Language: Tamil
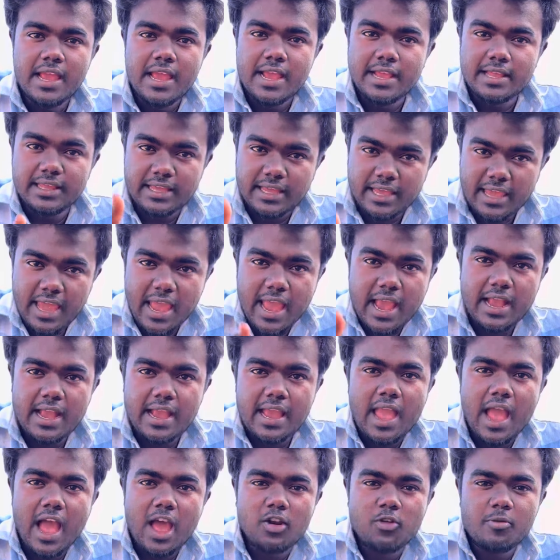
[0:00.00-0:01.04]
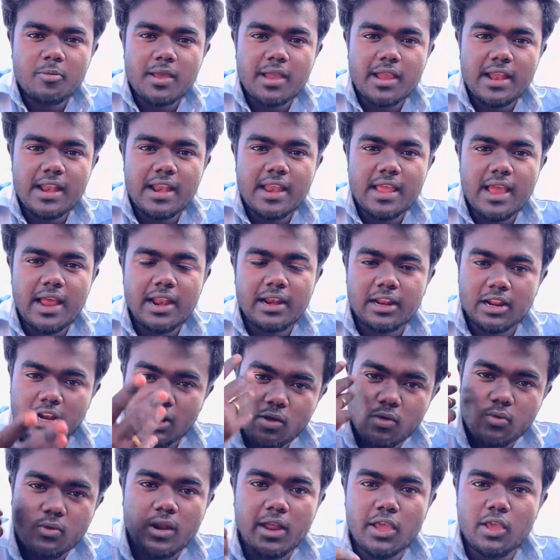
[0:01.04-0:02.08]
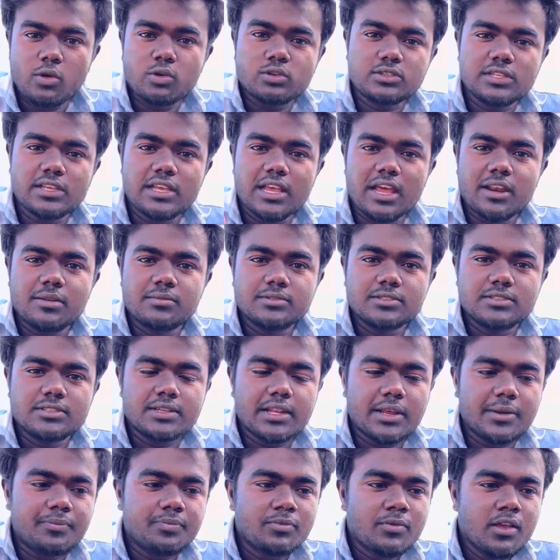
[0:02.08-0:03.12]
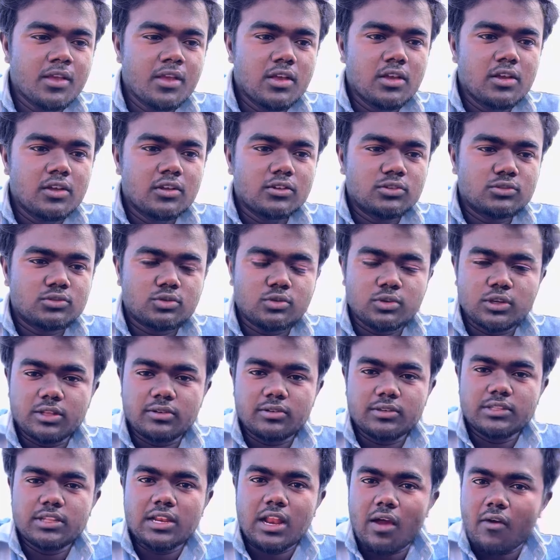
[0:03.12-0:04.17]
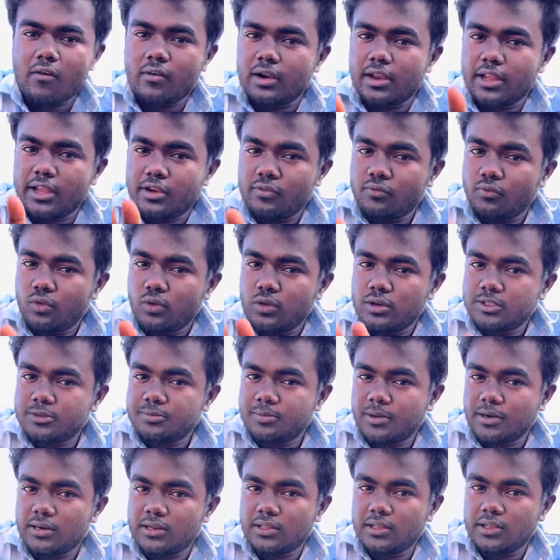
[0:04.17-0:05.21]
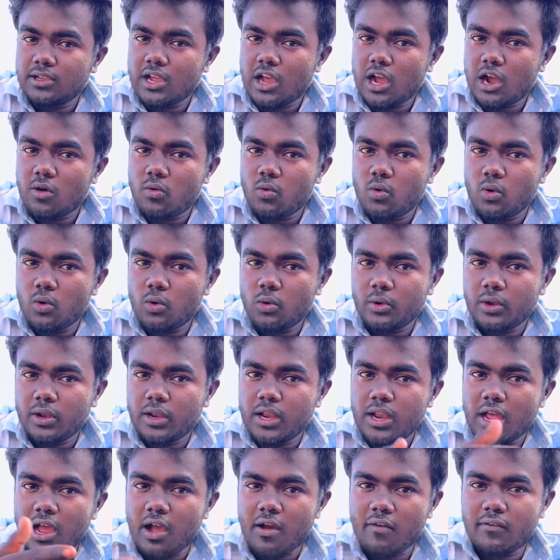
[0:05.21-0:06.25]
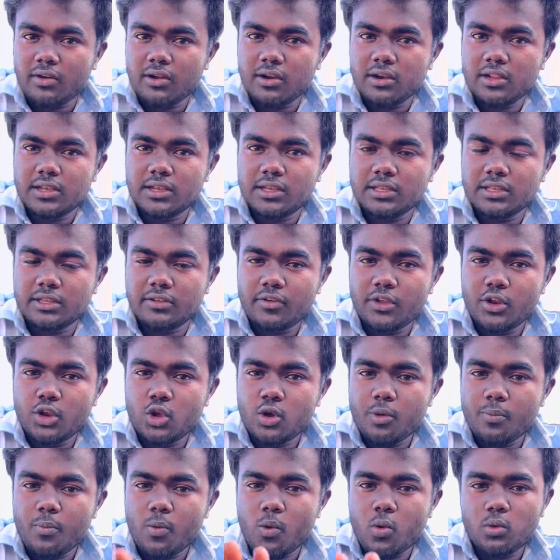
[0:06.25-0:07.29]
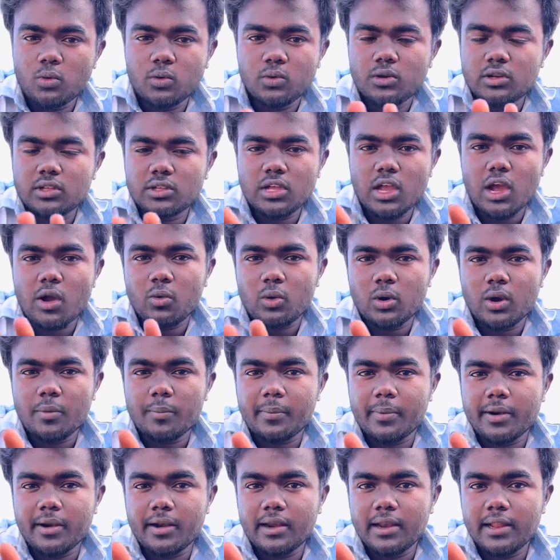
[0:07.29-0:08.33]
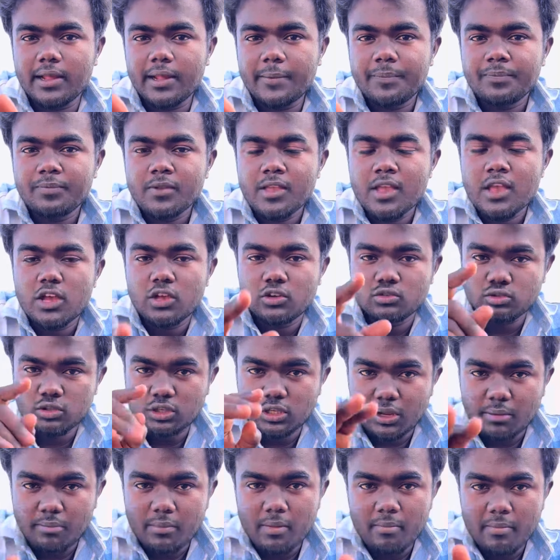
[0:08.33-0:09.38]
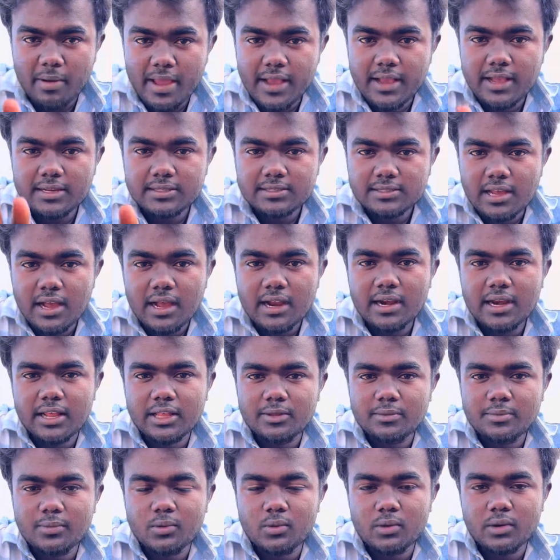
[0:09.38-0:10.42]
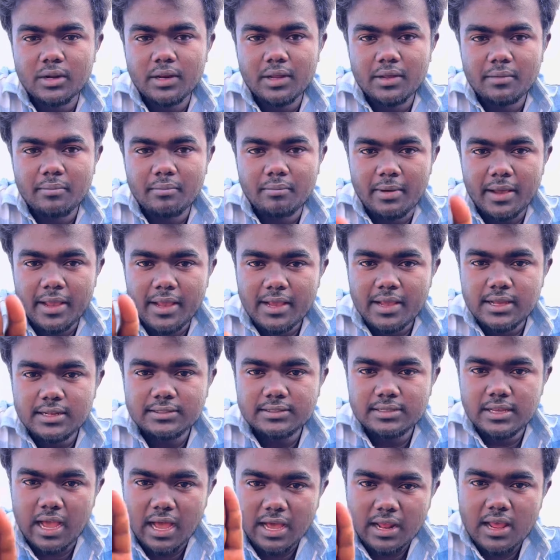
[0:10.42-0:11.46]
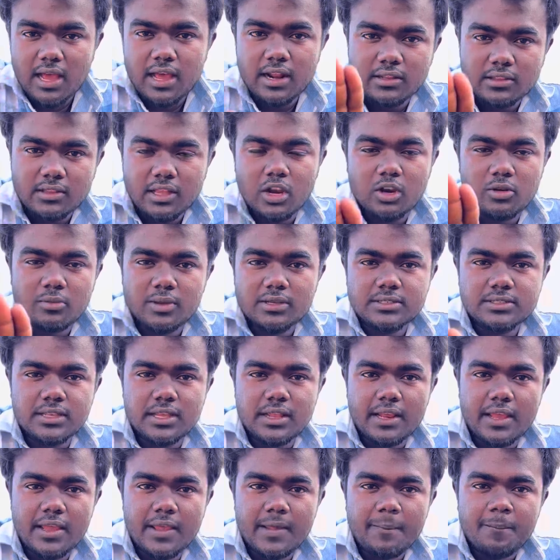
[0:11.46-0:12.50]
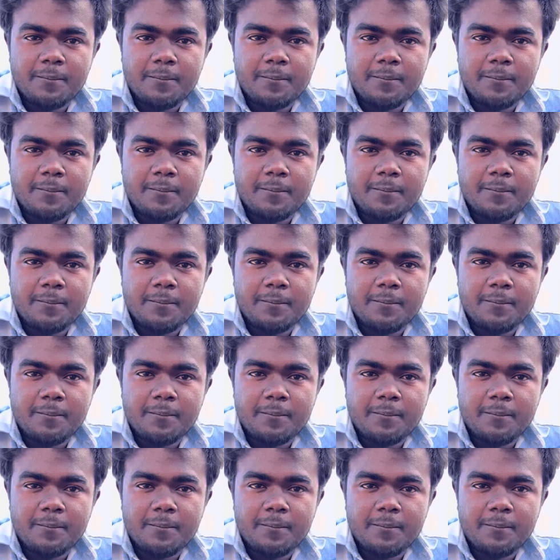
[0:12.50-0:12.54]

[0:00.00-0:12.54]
இதை கேட்க யாருமே இல்லையான்ற அளவுக்கு நான் யோசிக்க ஆரம்பிச்சிட்டேன் ஸோ இது வந்து நான் அவங்களை இன்ஃப்ளூயன்ஸ் பண்ணுறதுக்காகவோ இல்லை அவங்களுக்கு இந்த வீடியோ போகணுன்றதுக்காகவோ நான் பண்ணல ஸோ இது நம்ம பைக்கர்ஸ்க்காக நான் இது போடுறேன் பைக்கர்ஸ் யாராக இருந்தாலுமே சரி